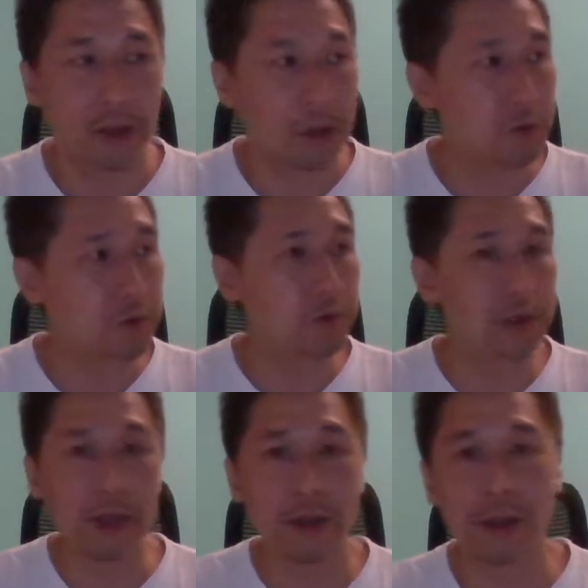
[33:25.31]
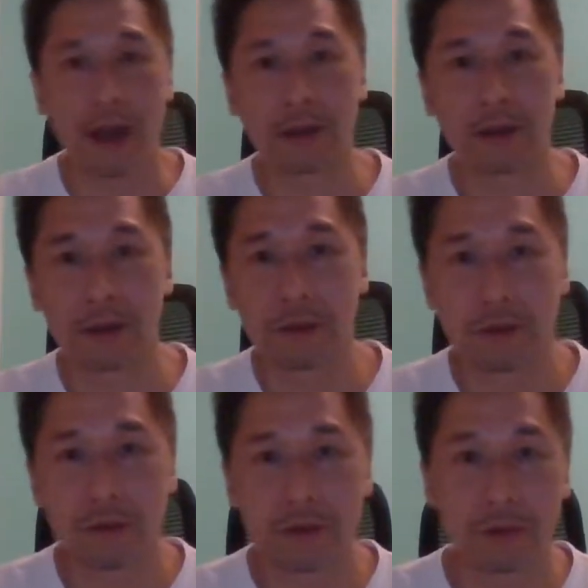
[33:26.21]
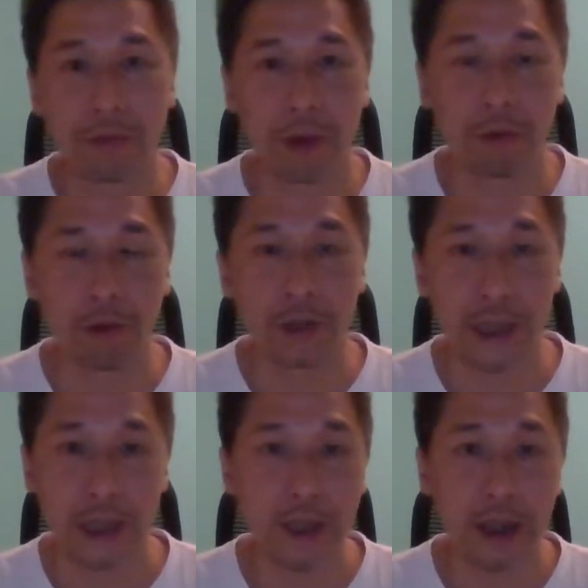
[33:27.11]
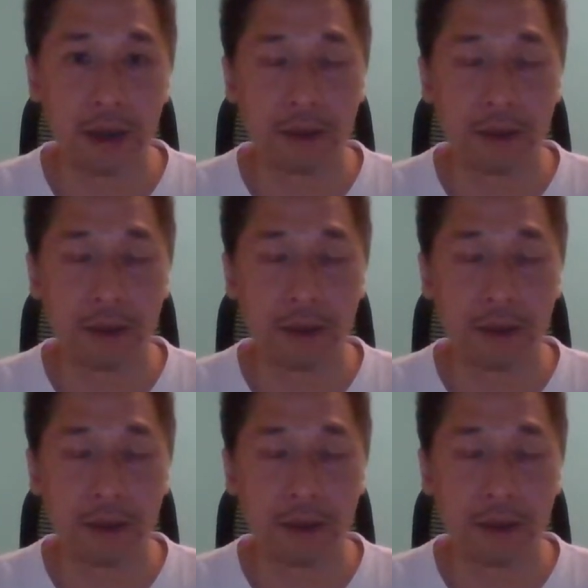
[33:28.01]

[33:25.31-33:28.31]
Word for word: 那最终影响的是美国人呢。